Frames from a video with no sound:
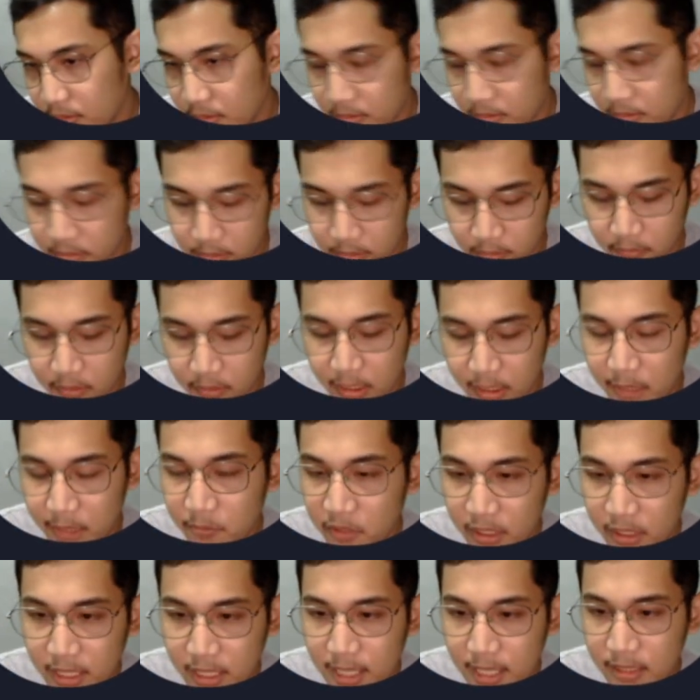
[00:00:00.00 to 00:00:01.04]
So, clear
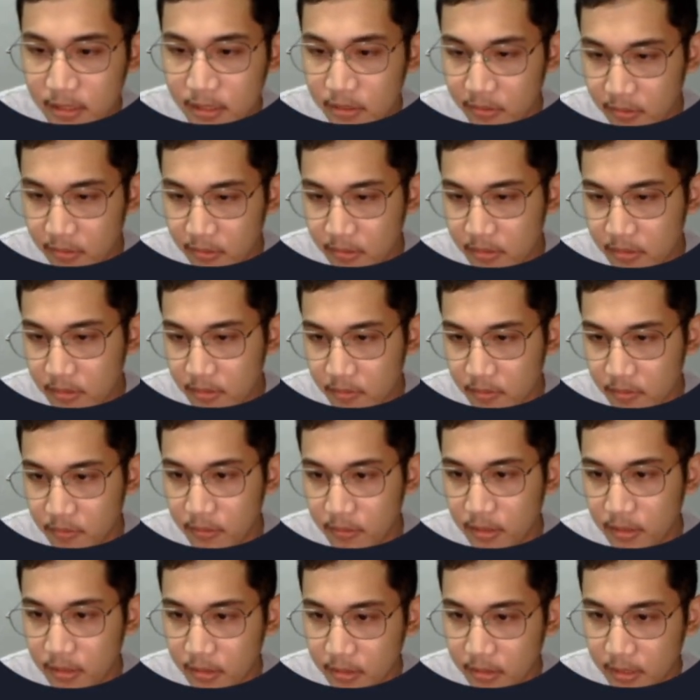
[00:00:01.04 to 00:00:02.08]
muna natin yung
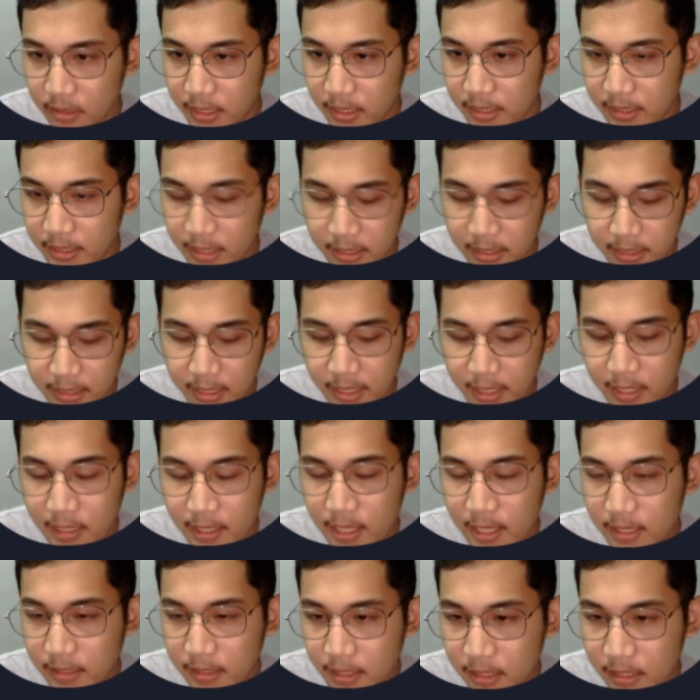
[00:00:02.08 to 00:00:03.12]
console and then i-run
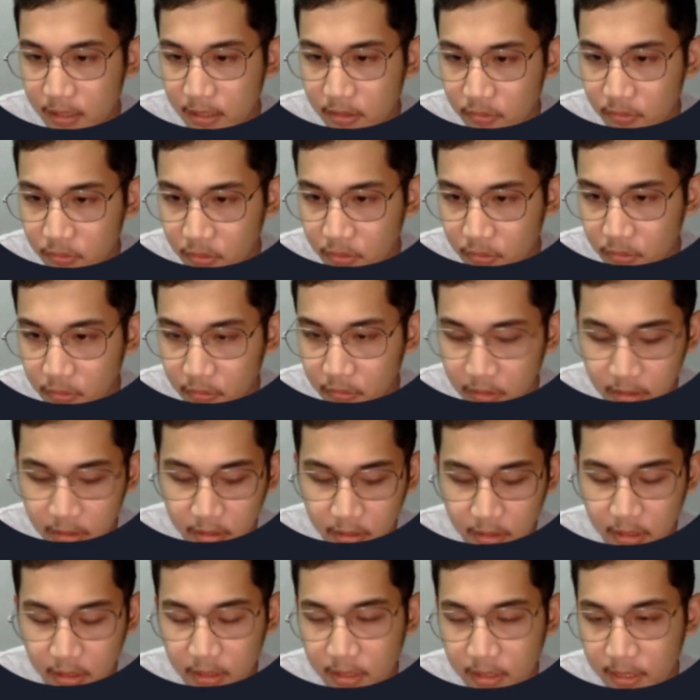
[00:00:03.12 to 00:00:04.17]
natin yung node
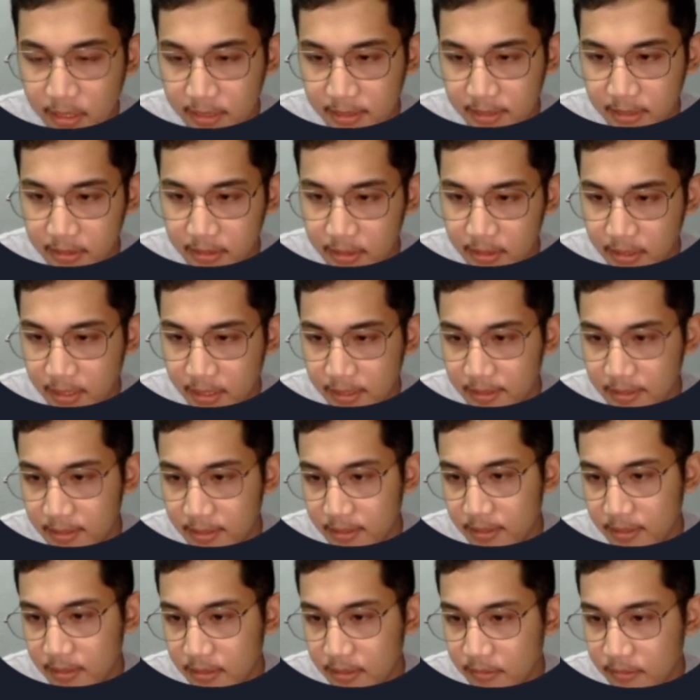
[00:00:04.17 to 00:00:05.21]
index.js.